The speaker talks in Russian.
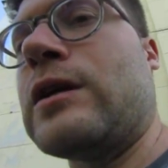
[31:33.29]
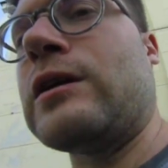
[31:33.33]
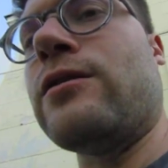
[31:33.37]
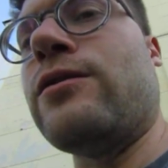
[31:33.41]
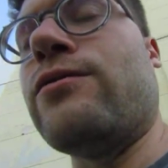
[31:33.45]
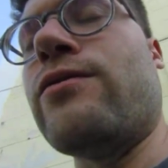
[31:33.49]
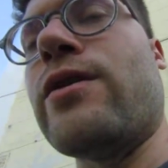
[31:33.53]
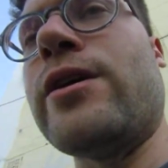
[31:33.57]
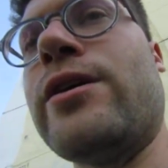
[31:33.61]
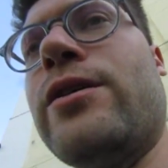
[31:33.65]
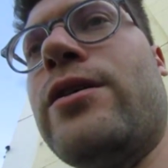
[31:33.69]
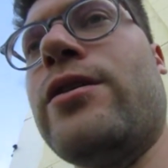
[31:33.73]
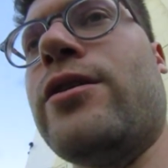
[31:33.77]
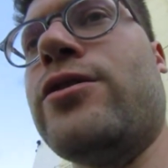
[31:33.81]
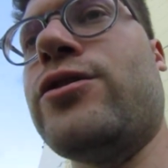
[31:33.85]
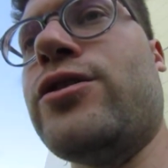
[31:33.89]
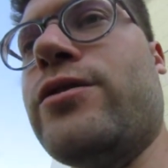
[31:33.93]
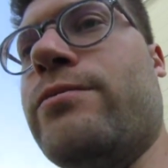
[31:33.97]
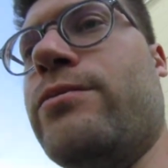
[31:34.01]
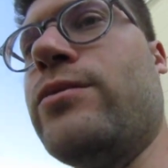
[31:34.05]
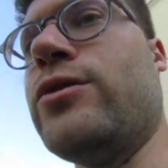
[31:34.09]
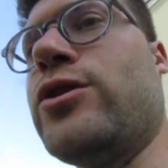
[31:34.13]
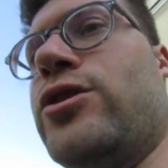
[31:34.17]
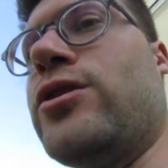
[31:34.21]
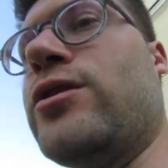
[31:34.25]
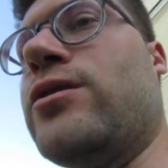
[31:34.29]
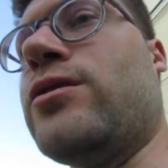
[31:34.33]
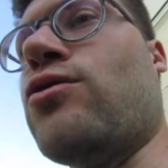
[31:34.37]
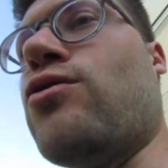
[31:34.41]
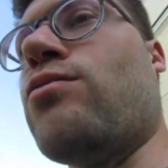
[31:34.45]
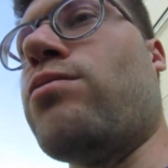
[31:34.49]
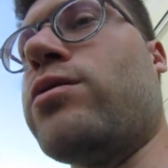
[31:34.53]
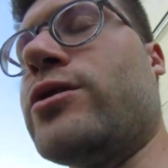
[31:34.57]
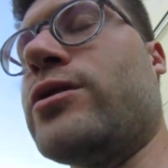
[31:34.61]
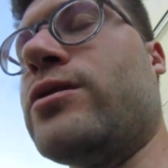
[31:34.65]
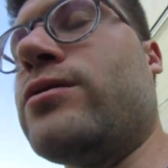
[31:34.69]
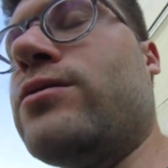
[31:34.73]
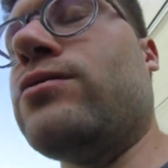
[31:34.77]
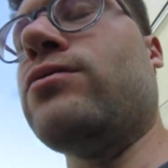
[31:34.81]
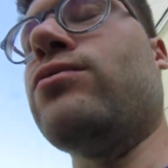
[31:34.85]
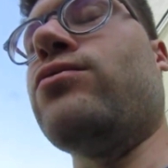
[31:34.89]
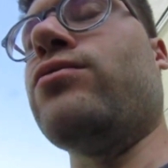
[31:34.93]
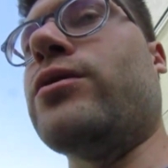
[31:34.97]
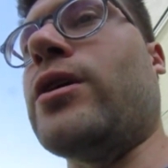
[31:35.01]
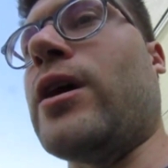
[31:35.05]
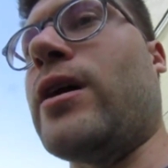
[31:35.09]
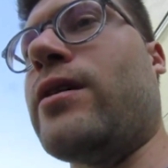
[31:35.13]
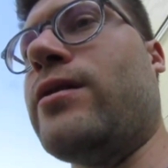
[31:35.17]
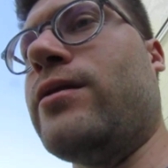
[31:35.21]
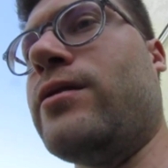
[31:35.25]
Льва Николаевича Мышкина оба, ну
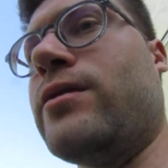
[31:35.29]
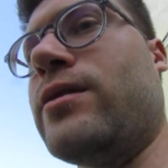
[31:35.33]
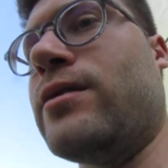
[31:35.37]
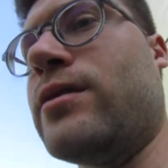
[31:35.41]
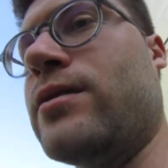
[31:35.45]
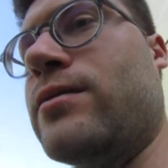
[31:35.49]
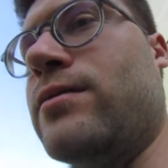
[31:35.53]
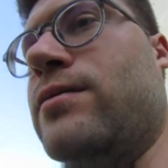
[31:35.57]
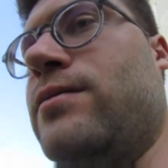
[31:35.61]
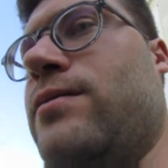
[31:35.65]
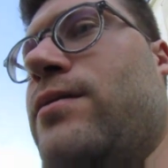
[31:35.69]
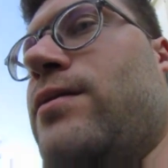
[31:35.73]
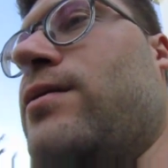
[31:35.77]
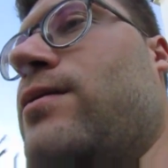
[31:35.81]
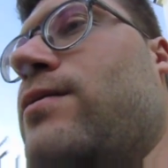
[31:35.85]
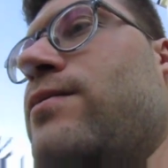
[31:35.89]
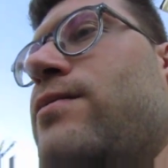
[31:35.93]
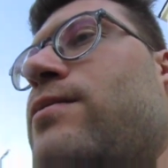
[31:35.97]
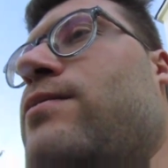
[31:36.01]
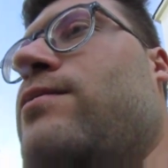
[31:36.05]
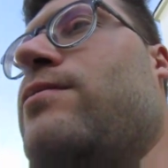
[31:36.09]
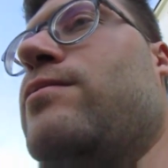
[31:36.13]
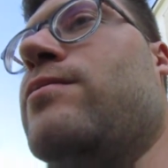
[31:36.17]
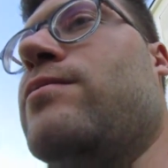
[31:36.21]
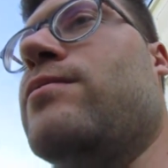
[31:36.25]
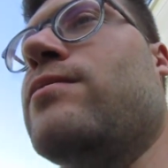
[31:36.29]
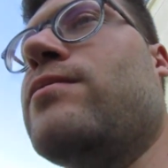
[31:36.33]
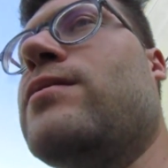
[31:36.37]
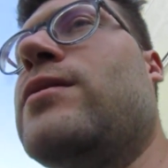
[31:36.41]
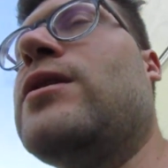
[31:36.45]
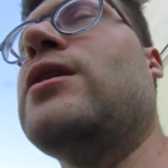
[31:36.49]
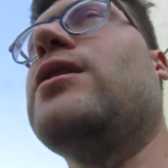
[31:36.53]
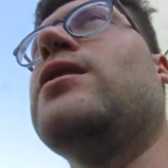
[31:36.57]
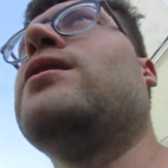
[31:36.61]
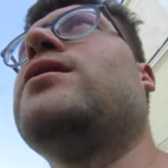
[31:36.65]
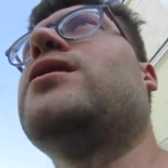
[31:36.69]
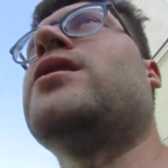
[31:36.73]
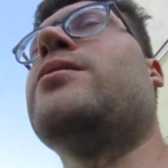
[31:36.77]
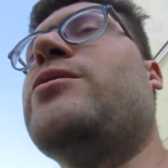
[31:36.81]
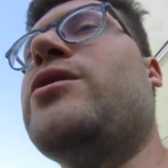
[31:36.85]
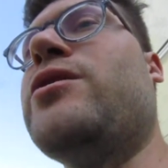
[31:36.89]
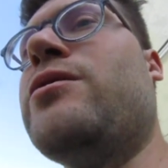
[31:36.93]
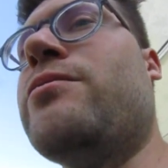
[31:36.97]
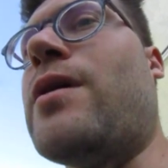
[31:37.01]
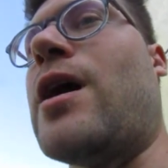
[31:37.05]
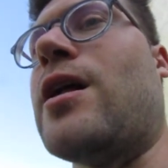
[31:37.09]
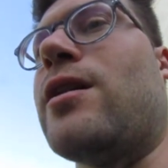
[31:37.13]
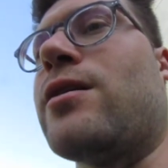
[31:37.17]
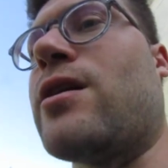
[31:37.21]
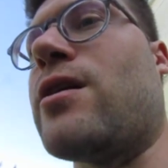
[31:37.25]
так, на
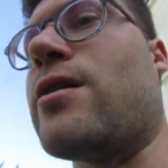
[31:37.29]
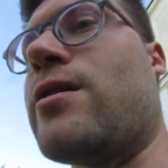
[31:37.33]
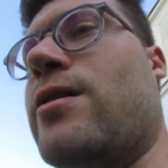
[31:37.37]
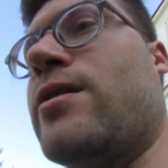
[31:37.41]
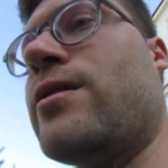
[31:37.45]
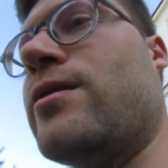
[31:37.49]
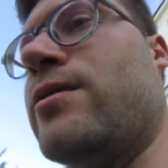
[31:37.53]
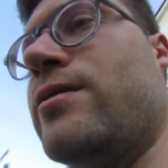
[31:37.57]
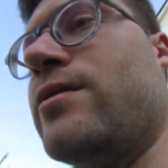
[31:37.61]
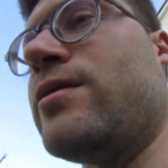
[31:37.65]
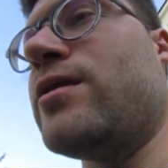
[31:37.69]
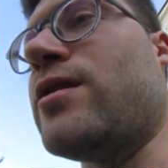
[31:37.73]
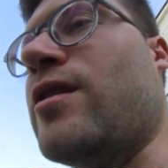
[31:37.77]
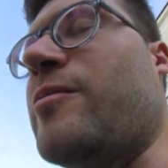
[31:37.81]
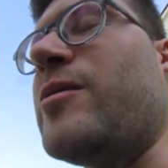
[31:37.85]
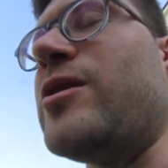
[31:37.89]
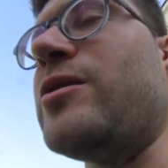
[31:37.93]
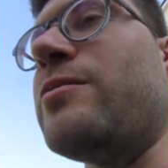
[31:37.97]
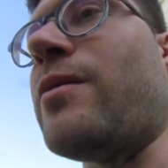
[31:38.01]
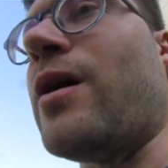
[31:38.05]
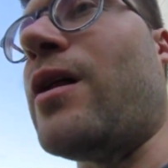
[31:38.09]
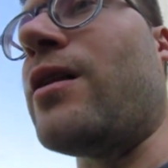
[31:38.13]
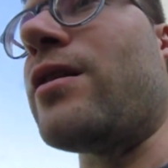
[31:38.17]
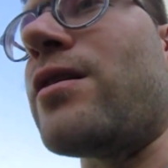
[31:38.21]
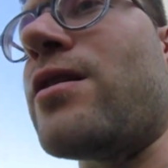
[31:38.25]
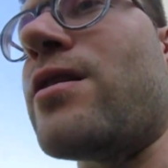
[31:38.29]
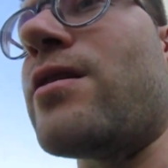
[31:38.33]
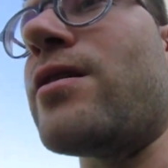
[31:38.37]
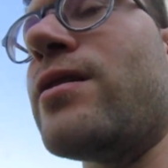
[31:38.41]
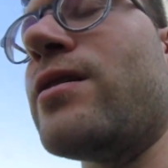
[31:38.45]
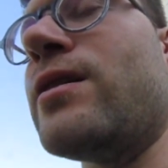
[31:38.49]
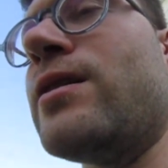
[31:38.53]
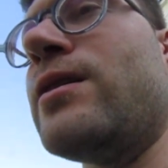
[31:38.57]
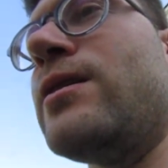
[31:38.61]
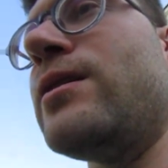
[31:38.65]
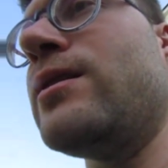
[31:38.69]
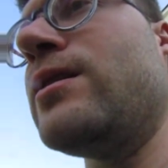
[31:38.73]
минималках, на минималках.